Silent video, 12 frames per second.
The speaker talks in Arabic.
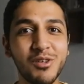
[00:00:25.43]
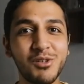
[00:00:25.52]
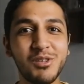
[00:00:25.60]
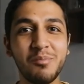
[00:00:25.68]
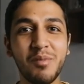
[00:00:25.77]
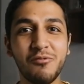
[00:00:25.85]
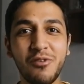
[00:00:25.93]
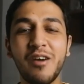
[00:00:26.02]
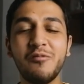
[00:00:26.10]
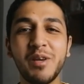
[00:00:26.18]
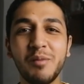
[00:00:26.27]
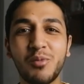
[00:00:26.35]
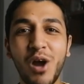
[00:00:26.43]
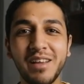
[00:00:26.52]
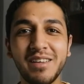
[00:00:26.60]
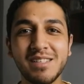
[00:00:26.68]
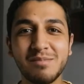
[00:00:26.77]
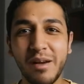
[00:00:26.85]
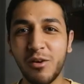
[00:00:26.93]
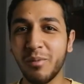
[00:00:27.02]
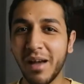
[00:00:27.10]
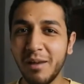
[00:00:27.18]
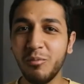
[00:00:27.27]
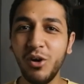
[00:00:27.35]
فيديو جديد من 5 minute practice معكم
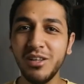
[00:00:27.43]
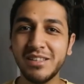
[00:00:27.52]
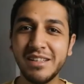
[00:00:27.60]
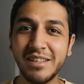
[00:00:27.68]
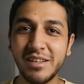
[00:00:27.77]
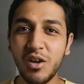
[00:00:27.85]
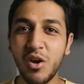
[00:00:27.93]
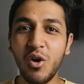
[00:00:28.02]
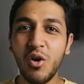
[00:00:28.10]
خالد محي الدين